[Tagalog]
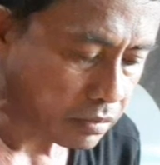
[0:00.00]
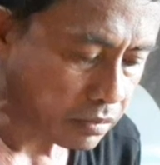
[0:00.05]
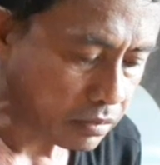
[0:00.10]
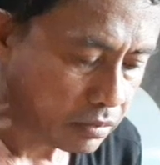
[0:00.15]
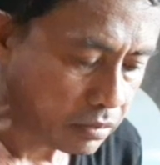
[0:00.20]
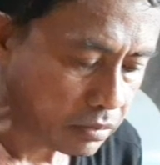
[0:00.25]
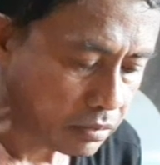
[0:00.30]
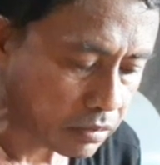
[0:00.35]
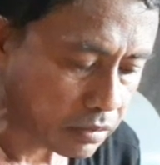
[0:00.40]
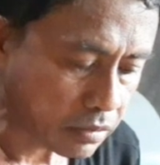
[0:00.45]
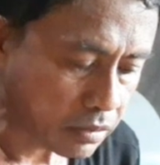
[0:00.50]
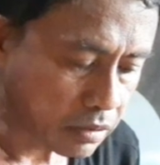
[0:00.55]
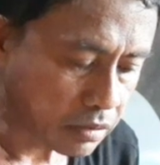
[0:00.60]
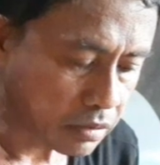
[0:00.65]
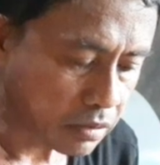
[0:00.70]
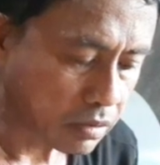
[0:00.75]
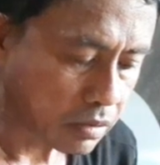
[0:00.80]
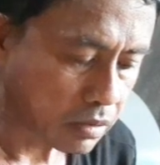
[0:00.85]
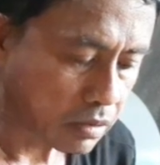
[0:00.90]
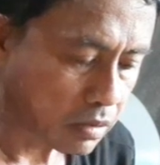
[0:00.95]
ang uh, oy
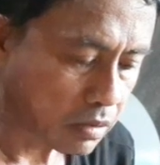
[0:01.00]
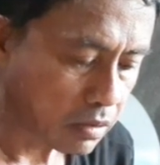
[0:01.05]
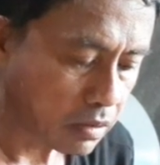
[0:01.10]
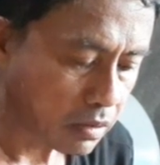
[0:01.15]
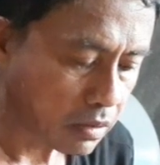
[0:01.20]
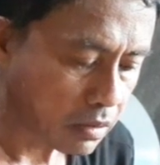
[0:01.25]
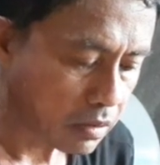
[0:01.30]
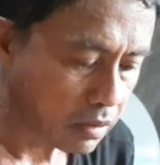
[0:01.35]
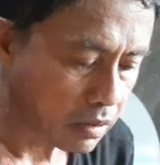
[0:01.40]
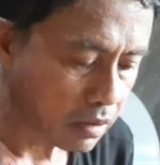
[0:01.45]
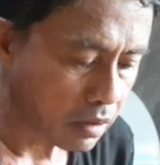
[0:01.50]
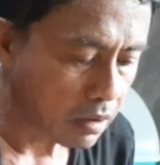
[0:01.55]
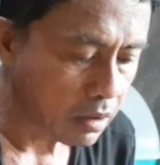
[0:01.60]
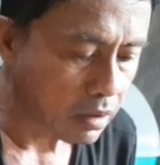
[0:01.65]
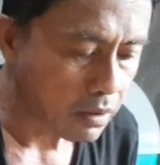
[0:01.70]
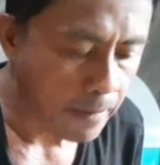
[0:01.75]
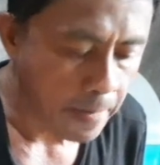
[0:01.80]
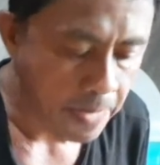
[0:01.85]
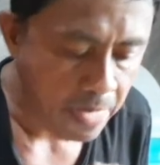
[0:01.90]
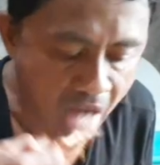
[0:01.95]
ang importante
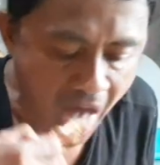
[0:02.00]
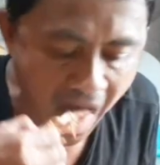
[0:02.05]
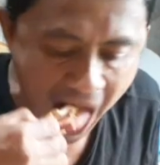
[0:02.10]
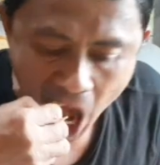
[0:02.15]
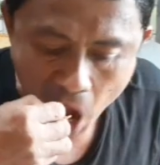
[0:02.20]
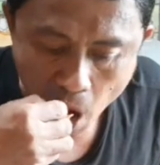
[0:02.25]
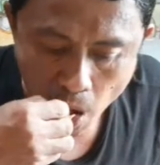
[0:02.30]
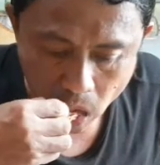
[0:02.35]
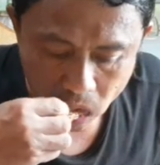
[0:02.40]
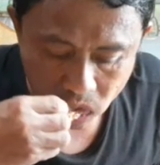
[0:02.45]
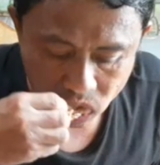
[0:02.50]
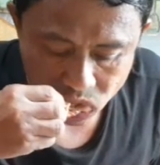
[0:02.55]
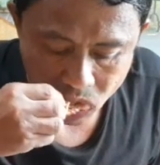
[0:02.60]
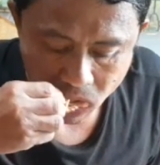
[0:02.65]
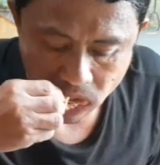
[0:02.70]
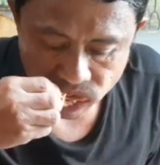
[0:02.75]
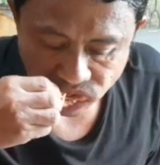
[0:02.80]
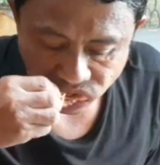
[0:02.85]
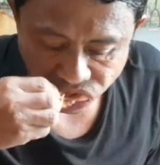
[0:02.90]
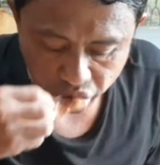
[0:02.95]
busog
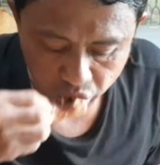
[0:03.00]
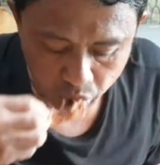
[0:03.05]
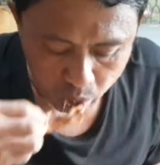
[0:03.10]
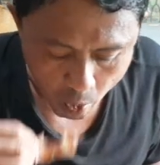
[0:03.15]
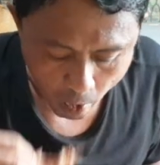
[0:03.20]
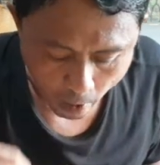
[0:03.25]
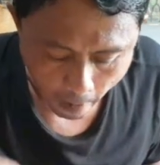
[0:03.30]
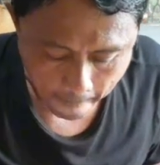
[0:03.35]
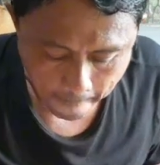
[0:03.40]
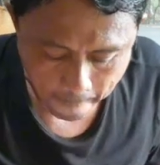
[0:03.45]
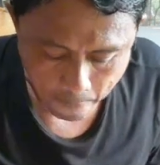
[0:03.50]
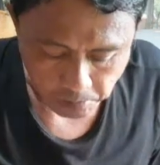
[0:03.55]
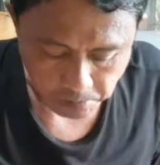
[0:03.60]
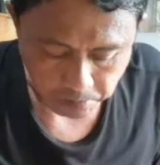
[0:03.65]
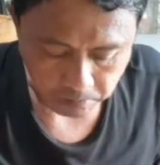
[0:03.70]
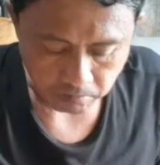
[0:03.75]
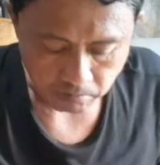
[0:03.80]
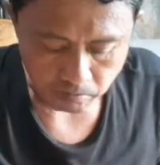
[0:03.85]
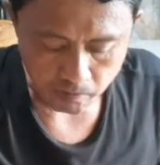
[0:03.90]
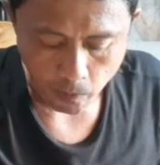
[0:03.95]
Nata ano
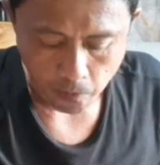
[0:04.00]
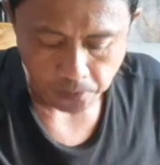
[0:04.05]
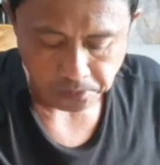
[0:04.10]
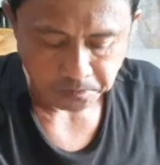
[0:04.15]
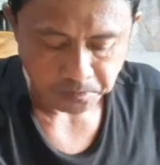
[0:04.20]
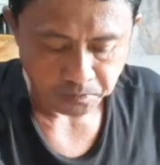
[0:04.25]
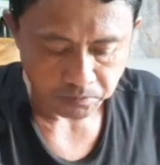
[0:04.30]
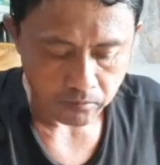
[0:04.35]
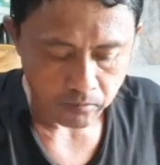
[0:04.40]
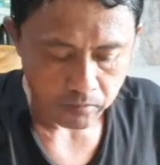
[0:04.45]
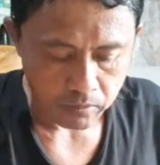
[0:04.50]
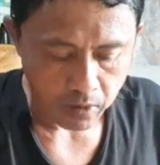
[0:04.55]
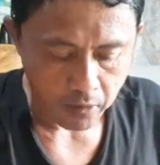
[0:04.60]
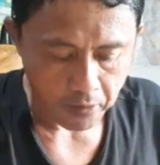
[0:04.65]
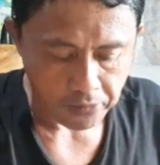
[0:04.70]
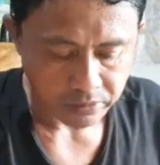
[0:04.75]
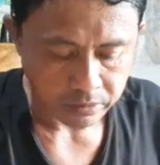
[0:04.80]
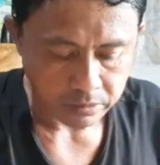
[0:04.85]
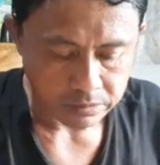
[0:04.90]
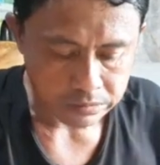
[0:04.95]
kay kining
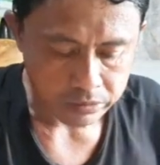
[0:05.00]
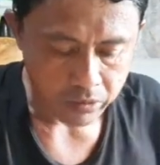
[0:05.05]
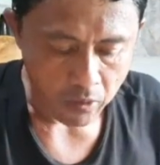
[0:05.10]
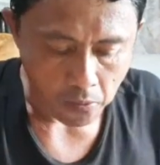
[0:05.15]
manok ka,